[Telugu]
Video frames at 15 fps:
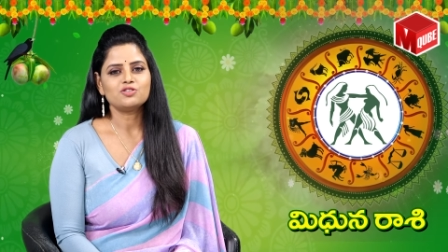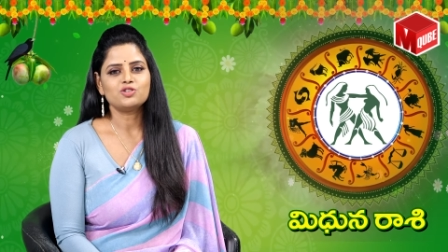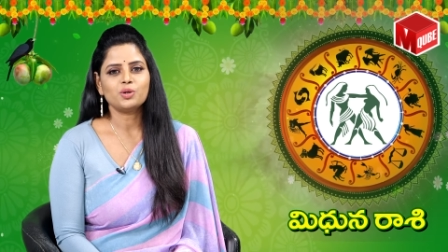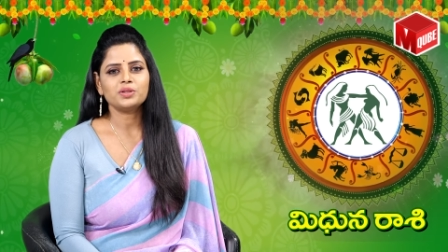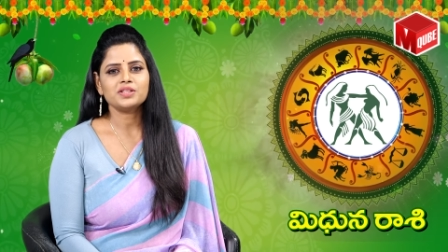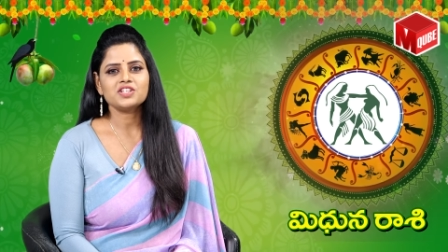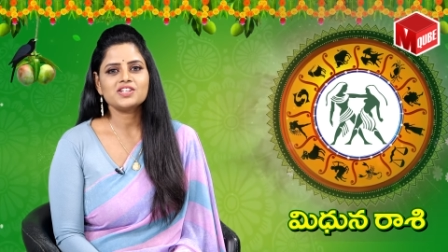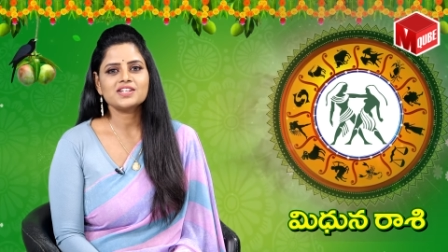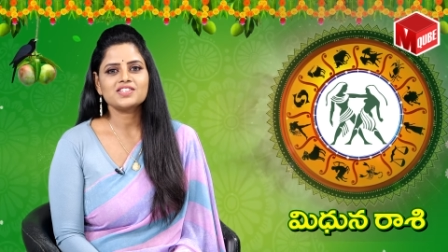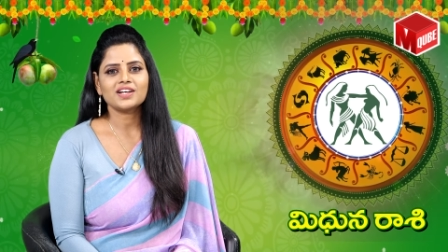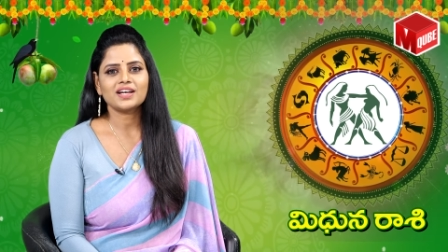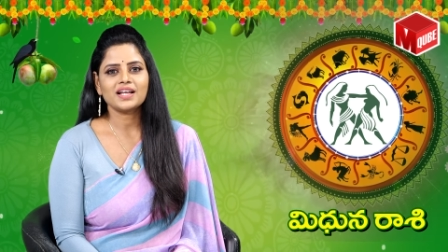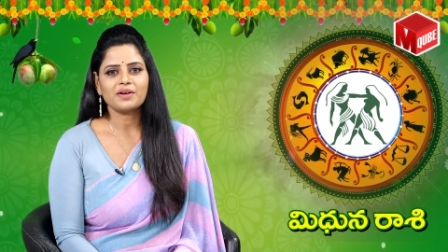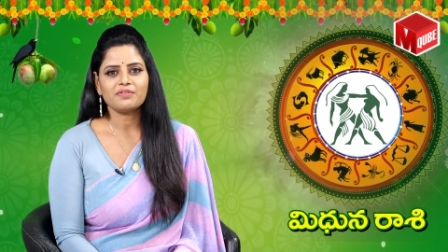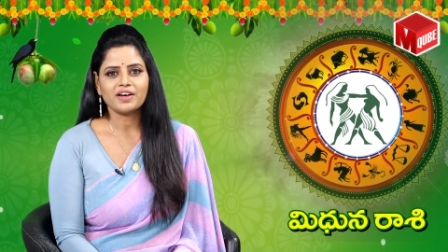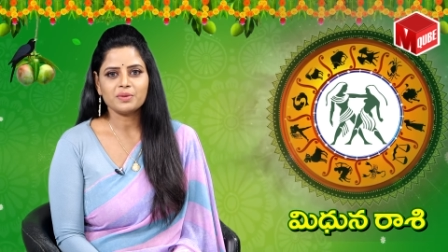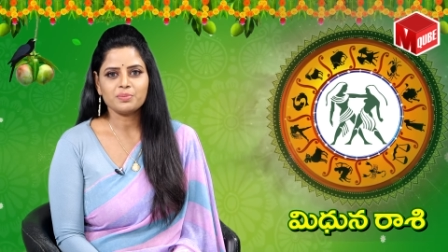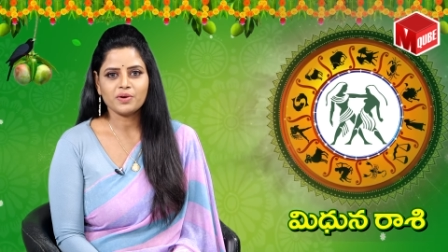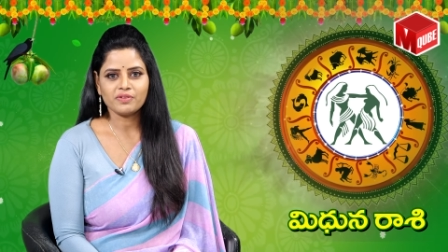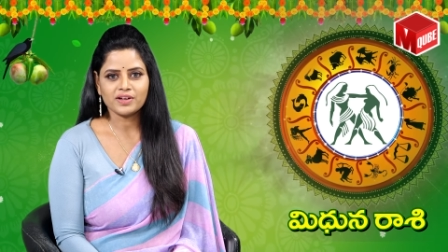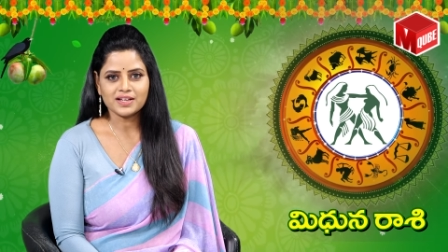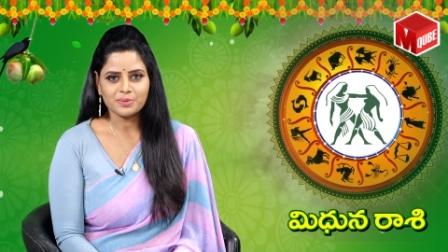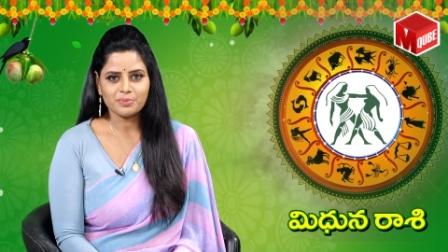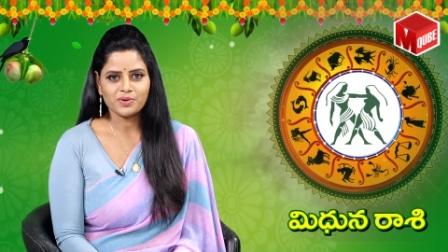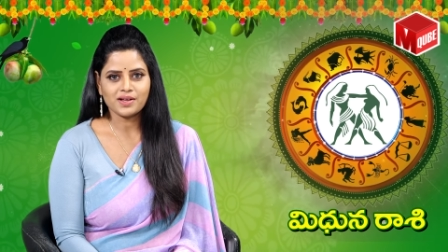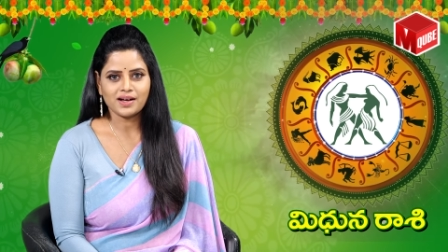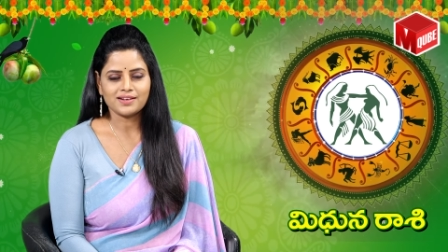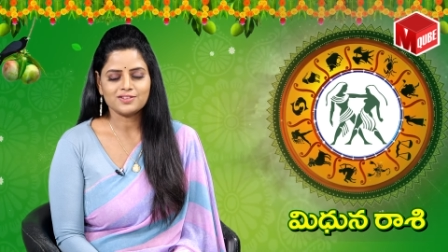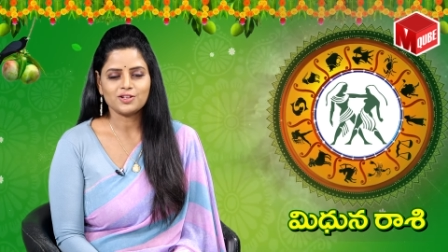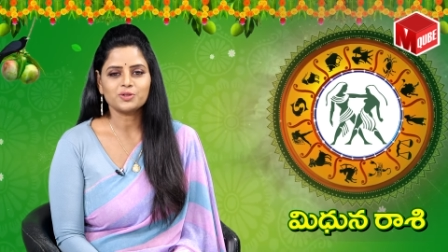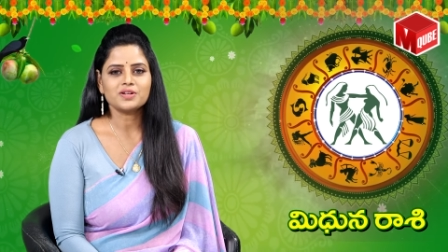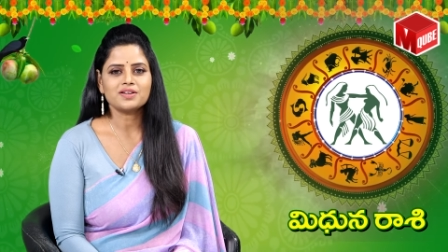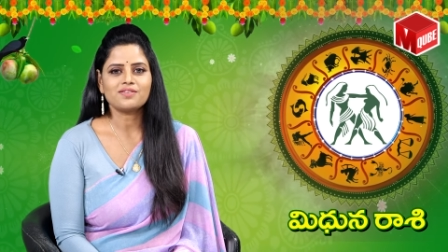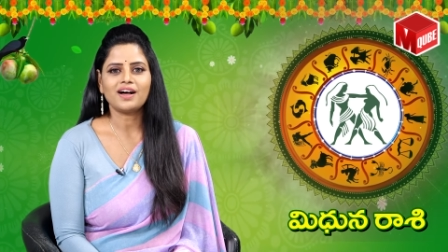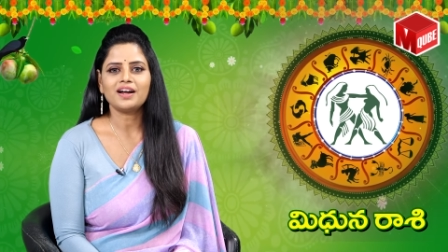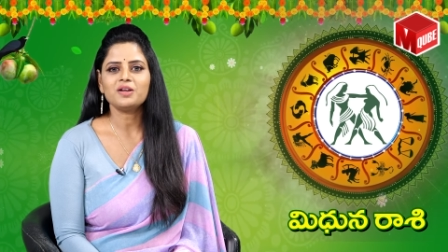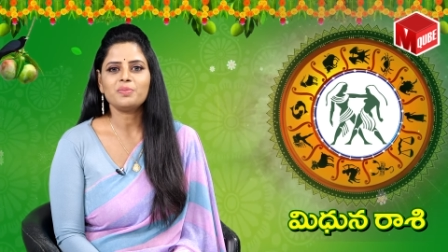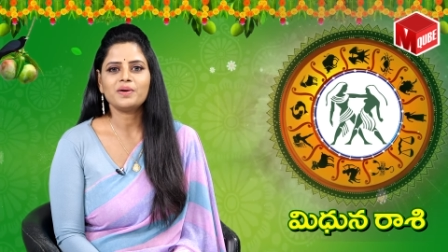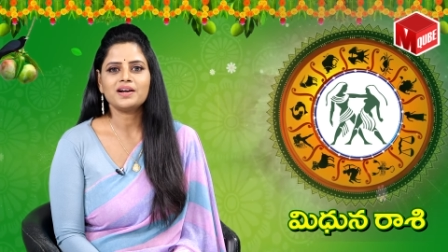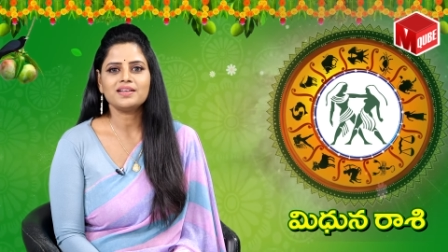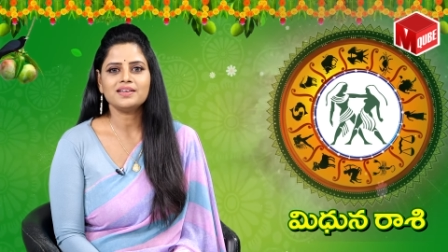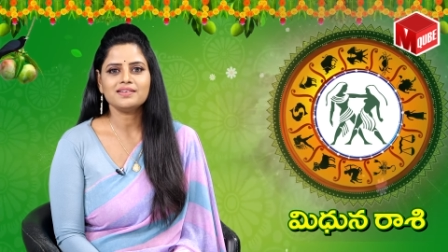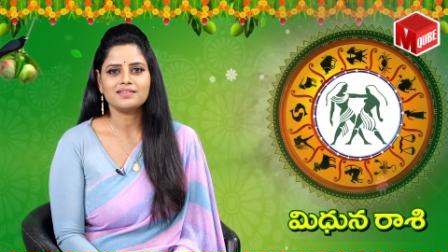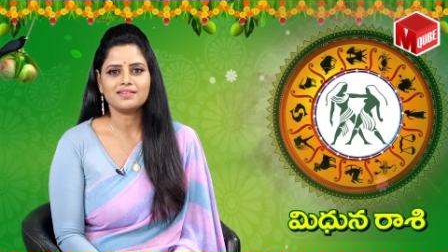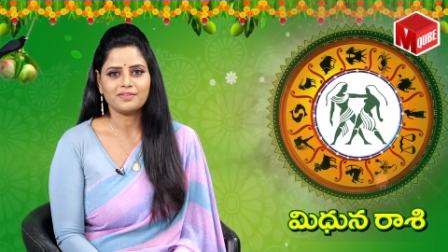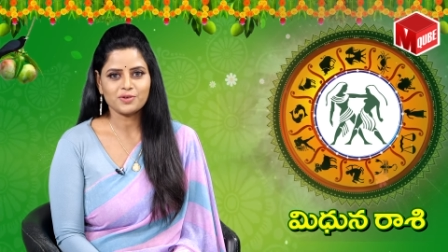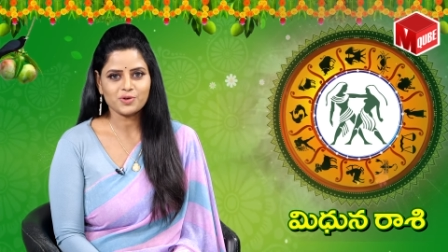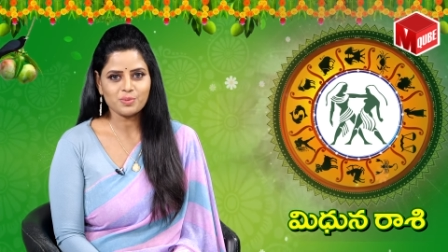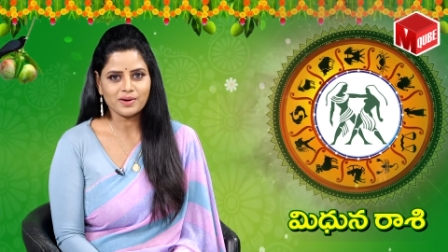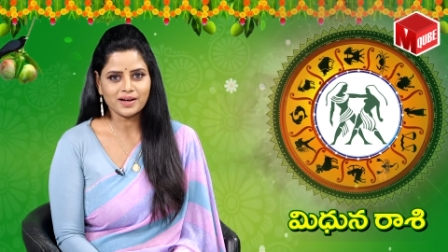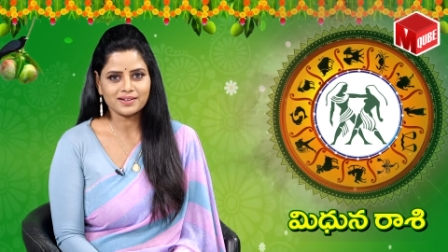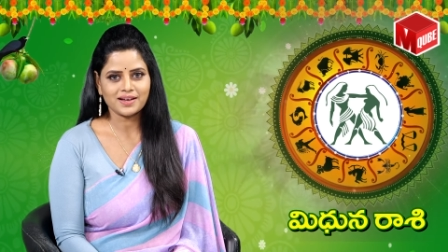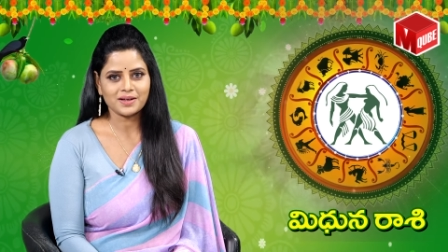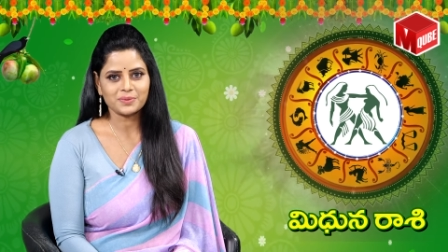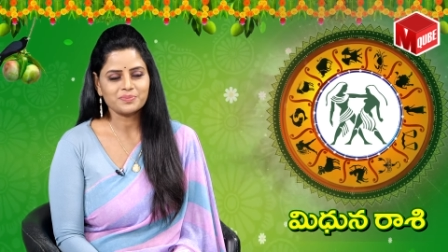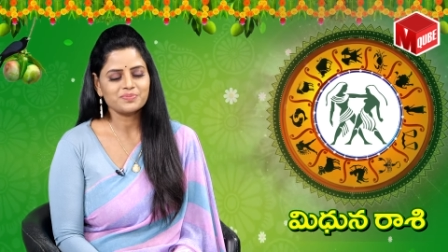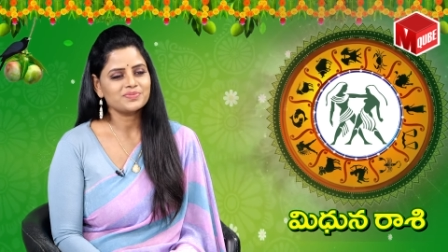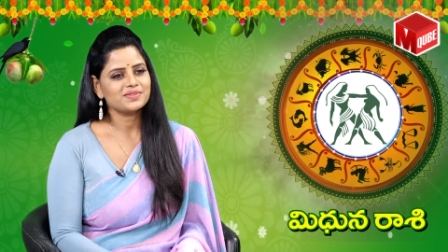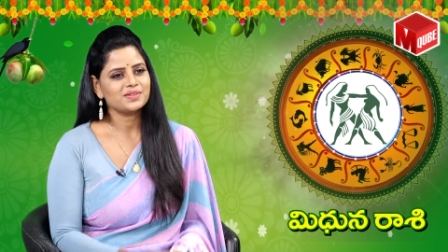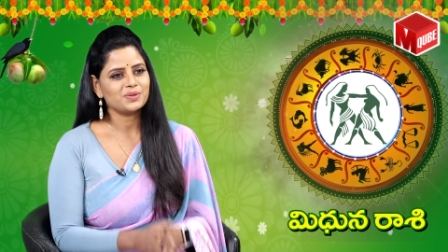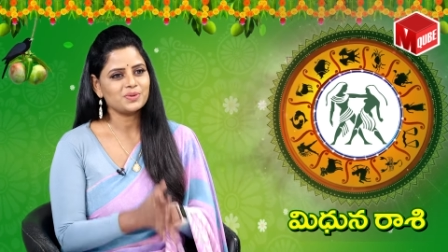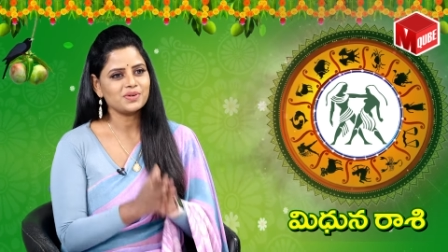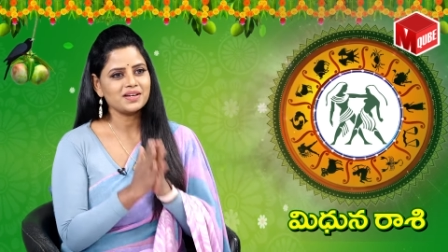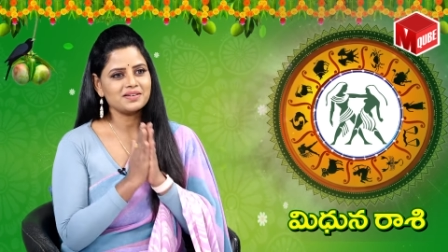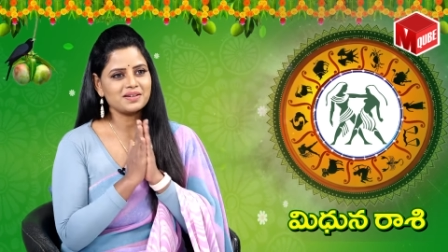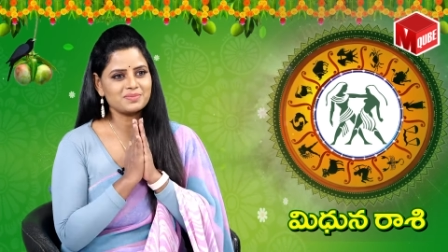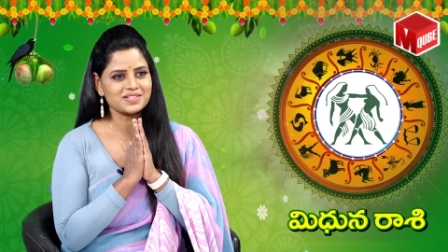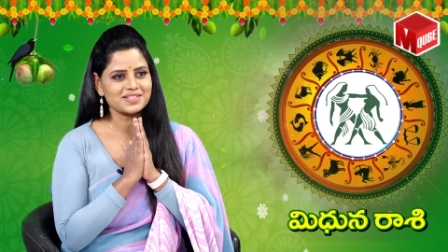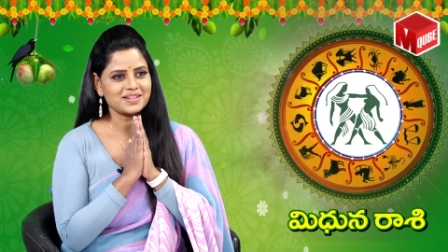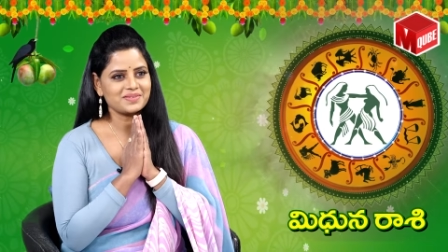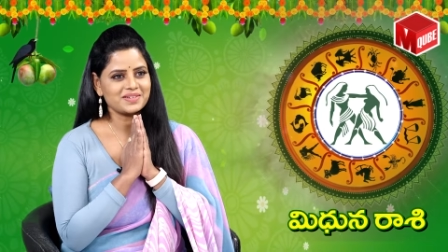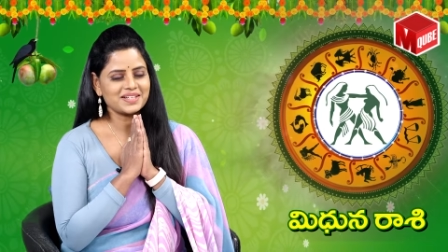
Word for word: జ్యోతిష్య చక్ర వైభవ నిపుణ డాక్టర్ రాళ్ళపల్లి రవికుమార్ గారు గురుగారు నమస్కారం